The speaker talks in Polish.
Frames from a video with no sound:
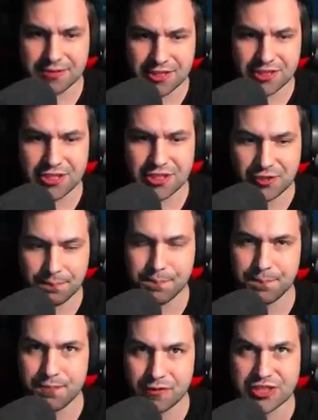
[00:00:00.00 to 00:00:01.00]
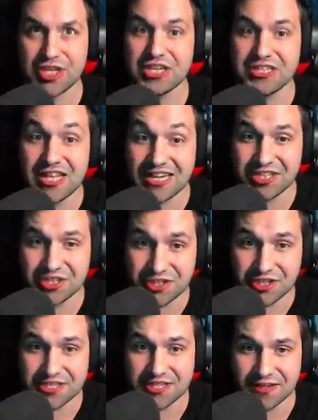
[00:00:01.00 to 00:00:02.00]
10 i Właściwie 11
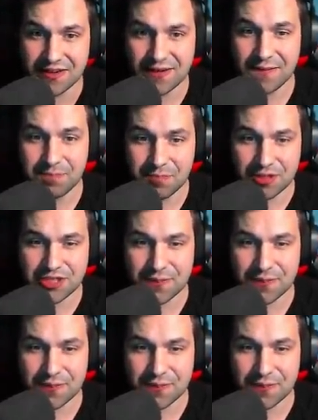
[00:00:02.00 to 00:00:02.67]
tysięcy, bo jeszcze